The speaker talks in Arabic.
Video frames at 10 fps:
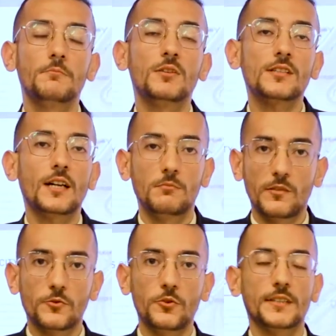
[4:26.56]
المسرح
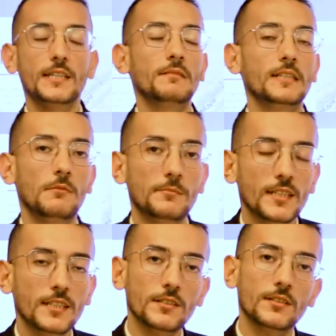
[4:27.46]
المفتوح دايما لما
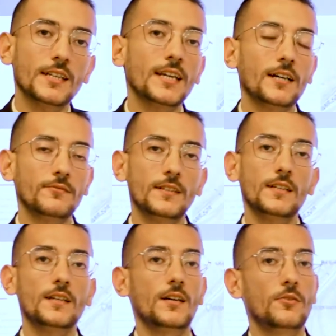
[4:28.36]
بنيجي نحضر اي
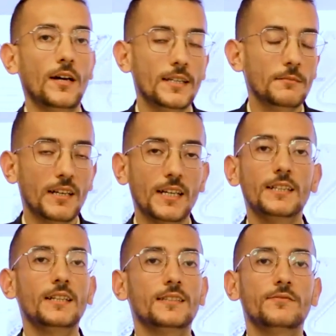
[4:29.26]
حفله او اي مكان
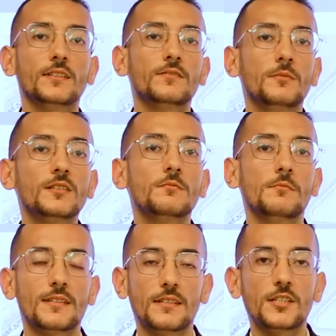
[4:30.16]
للاحتفالات في مصر
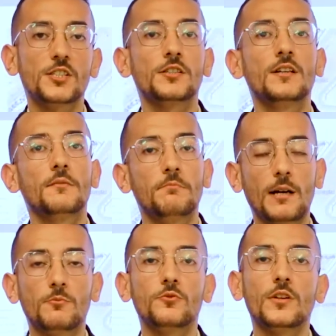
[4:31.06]
بيبقى ستيج
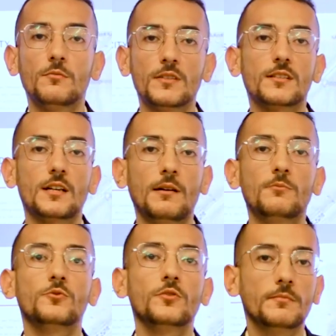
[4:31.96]
معمول او مسرح
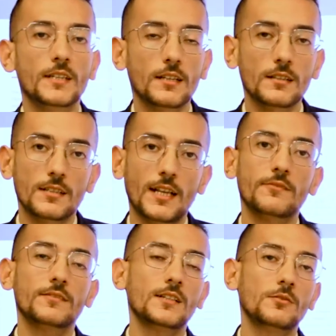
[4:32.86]
معمول بيخلص الحفله